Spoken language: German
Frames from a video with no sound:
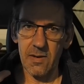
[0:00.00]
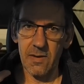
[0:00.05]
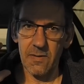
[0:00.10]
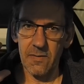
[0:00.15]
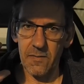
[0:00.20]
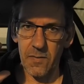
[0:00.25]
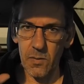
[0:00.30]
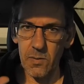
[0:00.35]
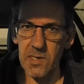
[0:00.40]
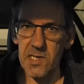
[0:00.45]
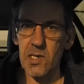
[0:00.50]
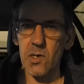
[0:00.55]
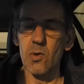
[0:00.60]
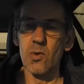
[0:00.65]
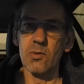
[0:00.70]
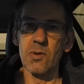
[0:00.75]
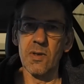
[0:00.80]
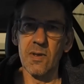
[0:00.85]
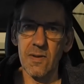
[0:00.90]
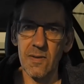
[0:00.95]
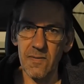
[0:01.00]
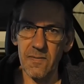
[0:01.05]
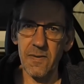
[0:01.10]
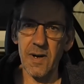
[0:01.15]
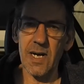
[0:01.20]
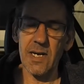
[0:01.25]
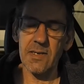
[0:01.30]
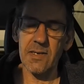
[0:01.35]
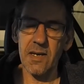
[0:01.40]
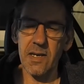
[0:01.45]
Funktionen,
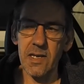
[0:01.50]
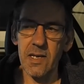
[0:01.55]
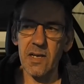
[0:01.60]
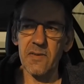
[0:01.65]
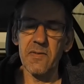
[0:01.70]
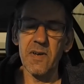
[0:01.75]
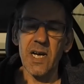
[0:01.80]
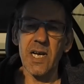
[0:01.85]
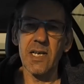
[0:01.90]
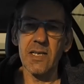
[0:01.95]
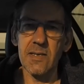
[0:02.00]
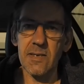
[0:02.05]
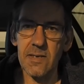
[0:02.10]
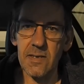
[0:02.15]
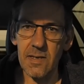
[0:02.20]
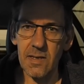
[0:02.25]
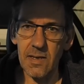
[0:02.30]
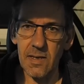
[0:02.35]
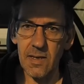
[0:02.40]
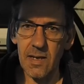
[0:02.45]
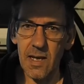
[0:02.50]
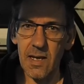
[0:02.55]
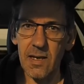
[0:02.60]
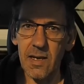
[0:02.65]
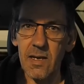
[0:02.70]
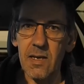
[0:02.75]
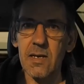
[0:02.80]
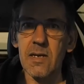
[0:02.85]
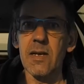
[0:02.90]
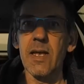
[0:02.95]
Phase, Interferenzen,
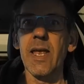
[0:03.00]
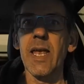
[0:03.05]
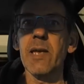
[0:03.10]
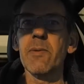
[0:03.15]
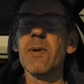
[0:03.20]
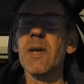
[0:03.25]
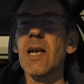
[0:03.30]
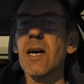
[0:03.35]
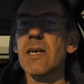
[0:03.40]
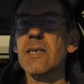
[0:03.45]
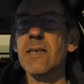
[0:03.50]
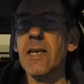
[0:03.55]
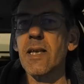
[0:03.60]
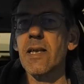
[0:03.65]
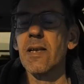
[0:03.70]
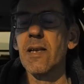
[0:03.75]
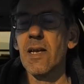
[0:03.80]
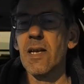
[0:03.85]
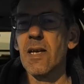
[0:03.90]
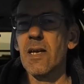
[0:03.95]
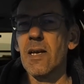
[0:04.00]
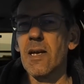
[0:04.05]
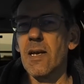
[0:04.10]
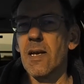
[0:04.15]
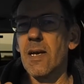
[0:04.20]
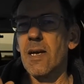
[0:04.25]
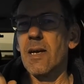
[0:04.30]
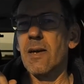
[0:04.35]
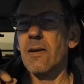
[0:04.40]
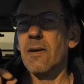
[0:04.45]
äh, Equalizing
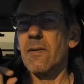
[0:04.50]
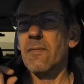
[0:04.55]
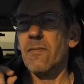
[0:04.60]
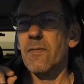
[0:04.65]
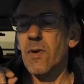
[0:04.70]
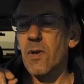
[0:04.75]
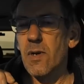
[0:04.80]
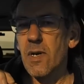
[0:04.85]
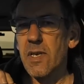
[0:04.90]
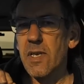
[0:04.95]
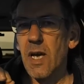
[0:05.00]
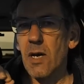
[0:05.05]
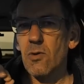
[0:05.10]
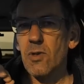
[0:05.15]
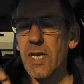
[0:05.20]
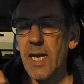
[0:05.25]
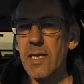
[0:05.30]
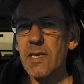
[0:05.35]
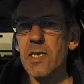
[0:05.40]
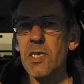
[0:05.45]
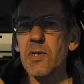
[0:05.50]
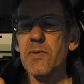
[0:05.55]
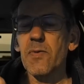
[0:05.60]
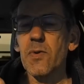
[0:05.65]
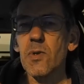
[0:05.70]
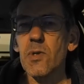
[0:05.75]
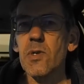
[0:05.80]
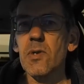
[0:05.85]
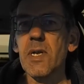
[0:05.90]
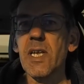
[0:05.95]
wirklich authentisch
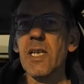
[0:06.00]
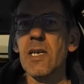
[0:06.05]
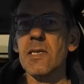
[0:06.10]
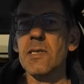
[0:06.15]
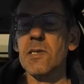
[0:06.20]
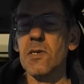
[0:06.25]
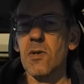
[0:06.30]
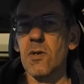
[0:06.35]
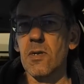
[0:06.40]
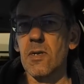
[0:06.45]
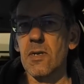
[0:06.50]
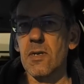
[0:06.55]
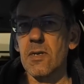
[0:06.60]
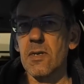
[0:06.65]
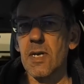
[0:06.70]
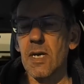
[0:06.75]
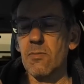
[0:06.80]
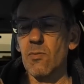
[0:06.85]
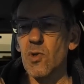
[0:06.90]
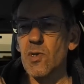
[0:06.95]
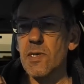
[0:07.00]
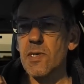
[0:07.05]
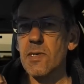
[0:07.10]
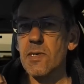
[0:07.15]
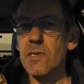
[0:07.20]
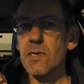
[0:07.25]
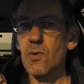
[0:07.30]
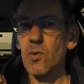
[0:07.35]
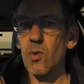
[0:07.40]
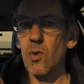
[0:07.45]
funktionieren soll, dann muss
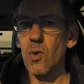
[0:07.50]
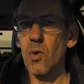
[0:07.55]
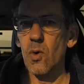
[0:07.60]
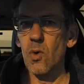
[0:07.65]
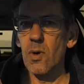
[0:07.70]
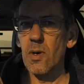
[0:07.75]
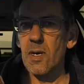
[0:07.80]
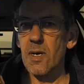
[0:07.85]
es so